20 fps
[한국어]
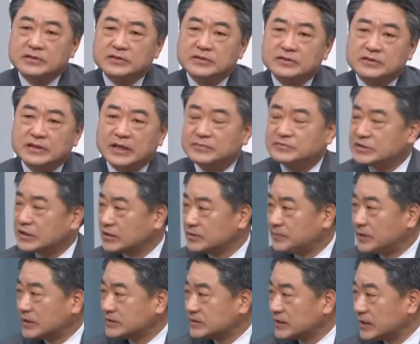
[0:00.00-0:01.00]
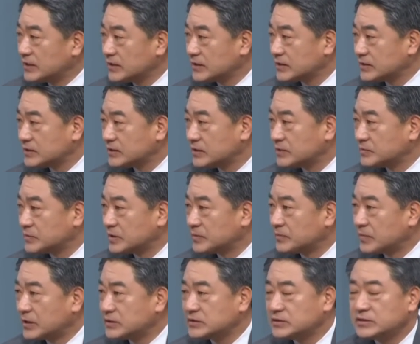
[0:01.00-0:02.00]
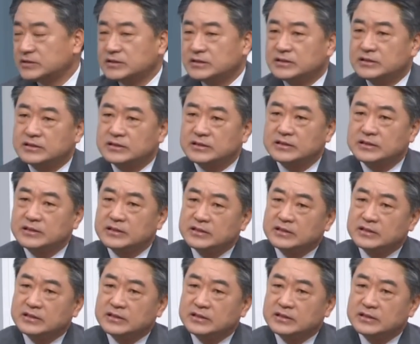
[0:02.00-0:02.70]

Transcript: 어, 감사를 받지 않았기 때문에 마치